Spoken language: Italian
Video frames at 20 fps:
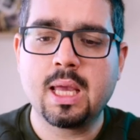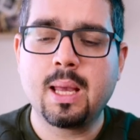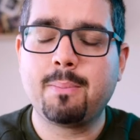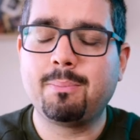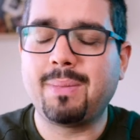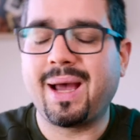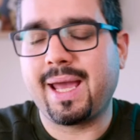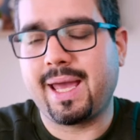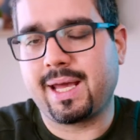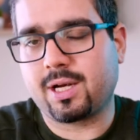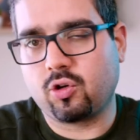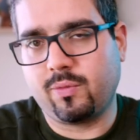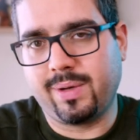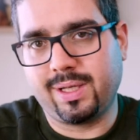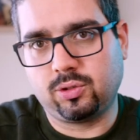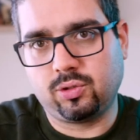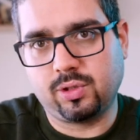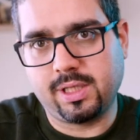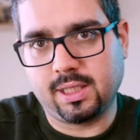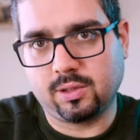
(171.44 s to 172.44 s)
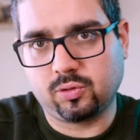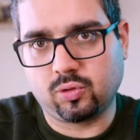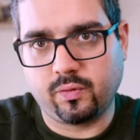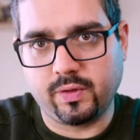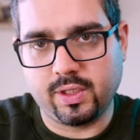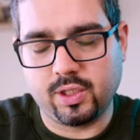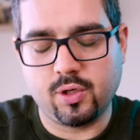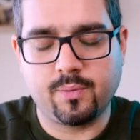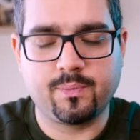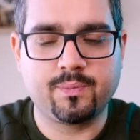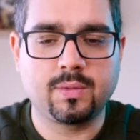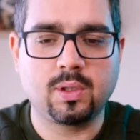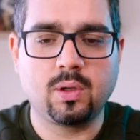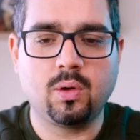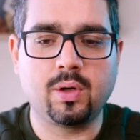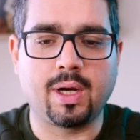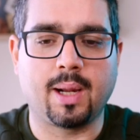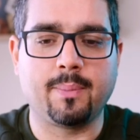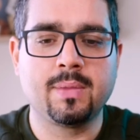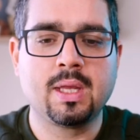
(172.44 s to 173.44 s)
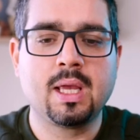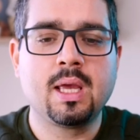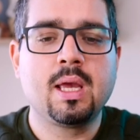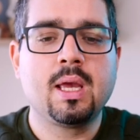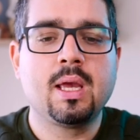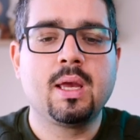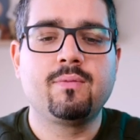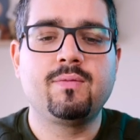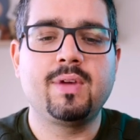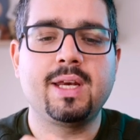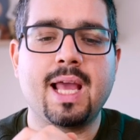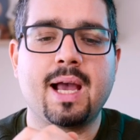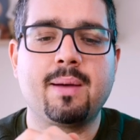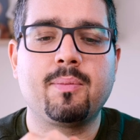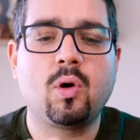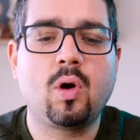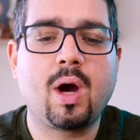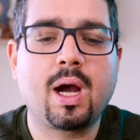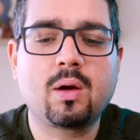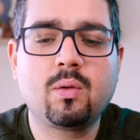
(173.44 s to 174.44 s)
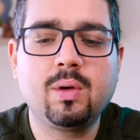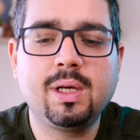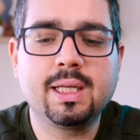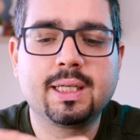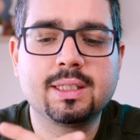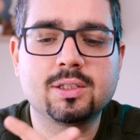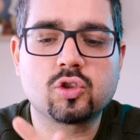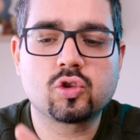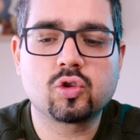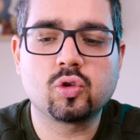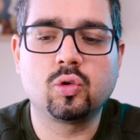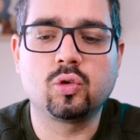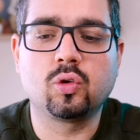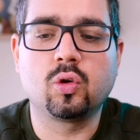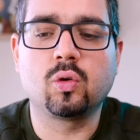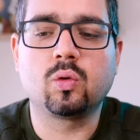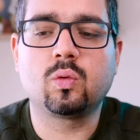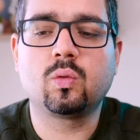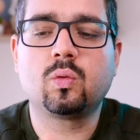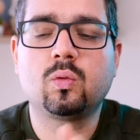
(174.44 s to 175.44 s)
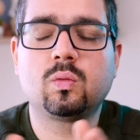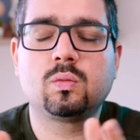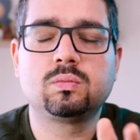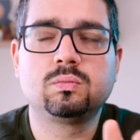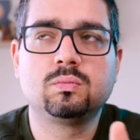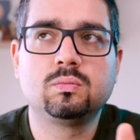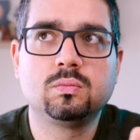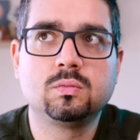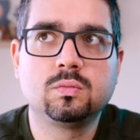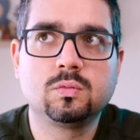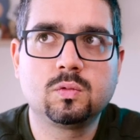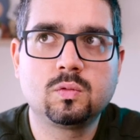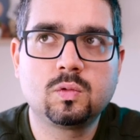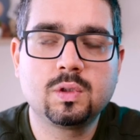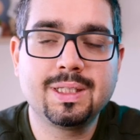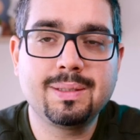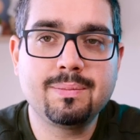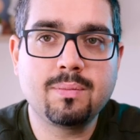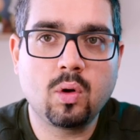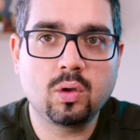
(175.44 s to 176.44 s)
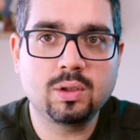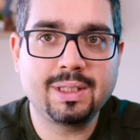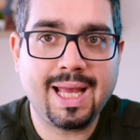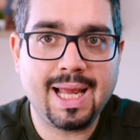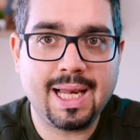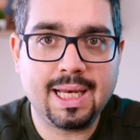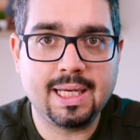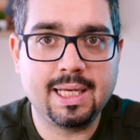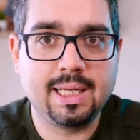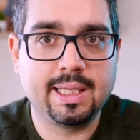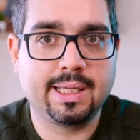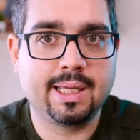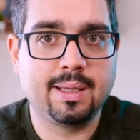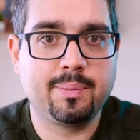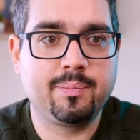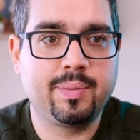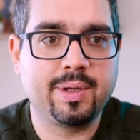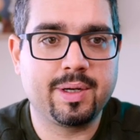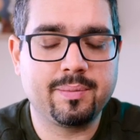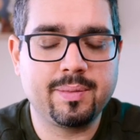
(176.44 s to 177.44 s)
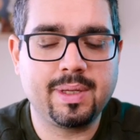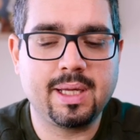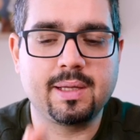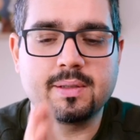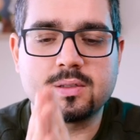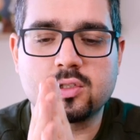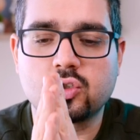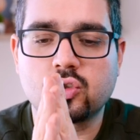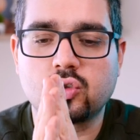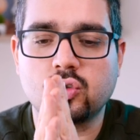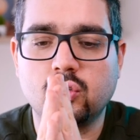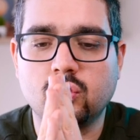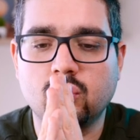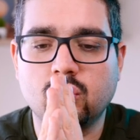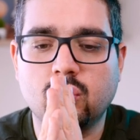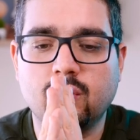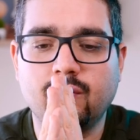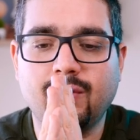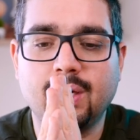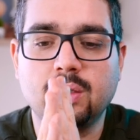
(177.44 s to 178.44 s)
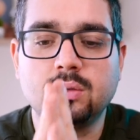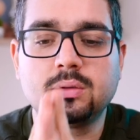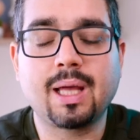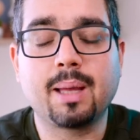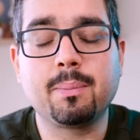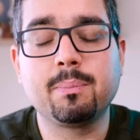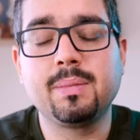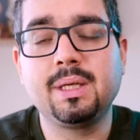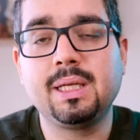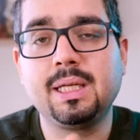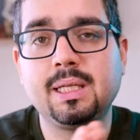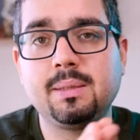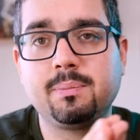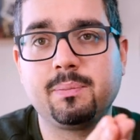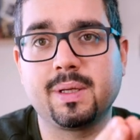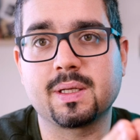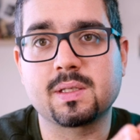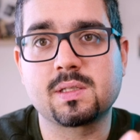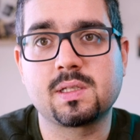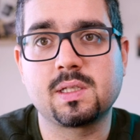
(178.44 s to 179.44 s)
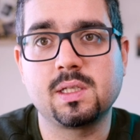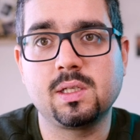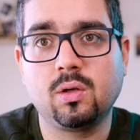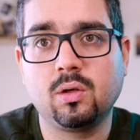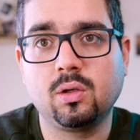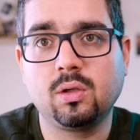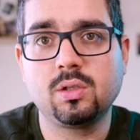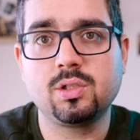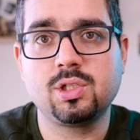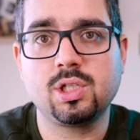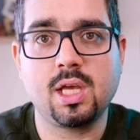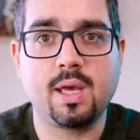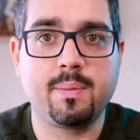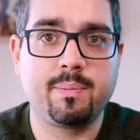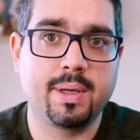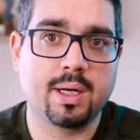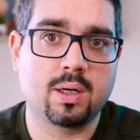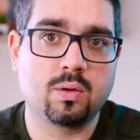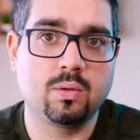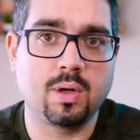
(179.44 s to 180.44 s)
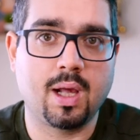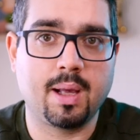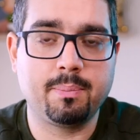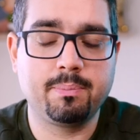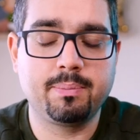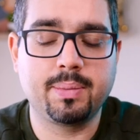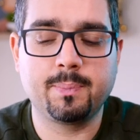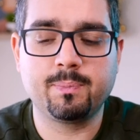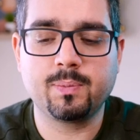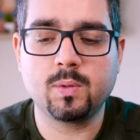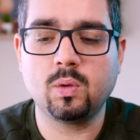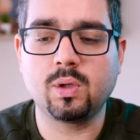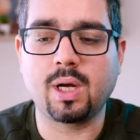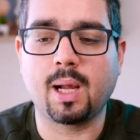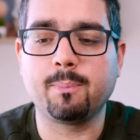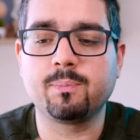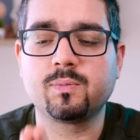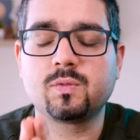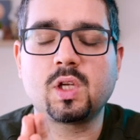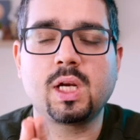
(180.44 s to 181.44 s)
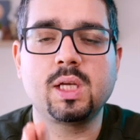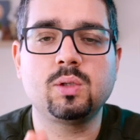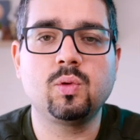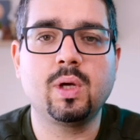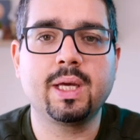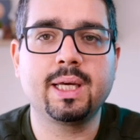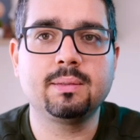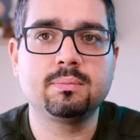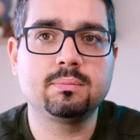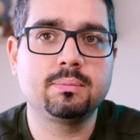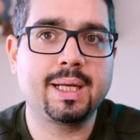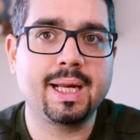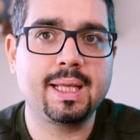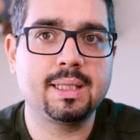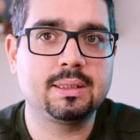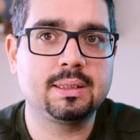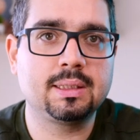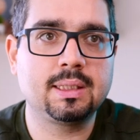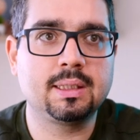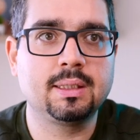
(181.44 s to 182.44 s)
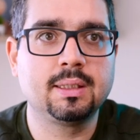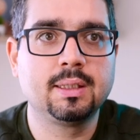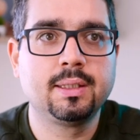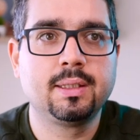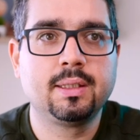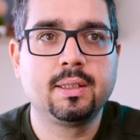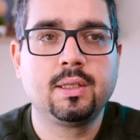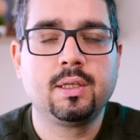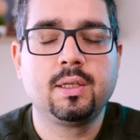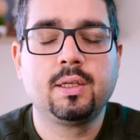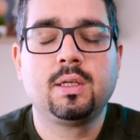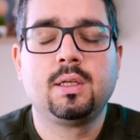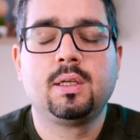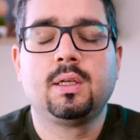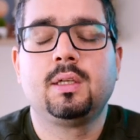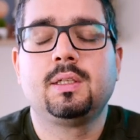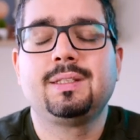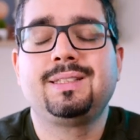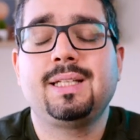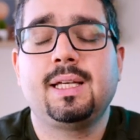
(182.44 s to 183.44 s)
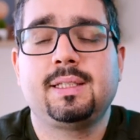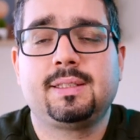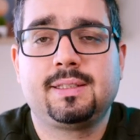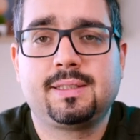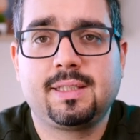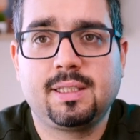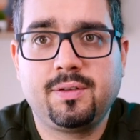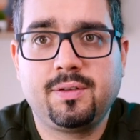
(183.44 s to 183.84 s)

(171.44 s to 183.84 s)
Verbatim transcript: Ma è argomento di altro video. Ora, veniamo a quelli che sono i modelli che per me sono valutabili per Synology e per QNAP. Ora, tra i due brand sì esiste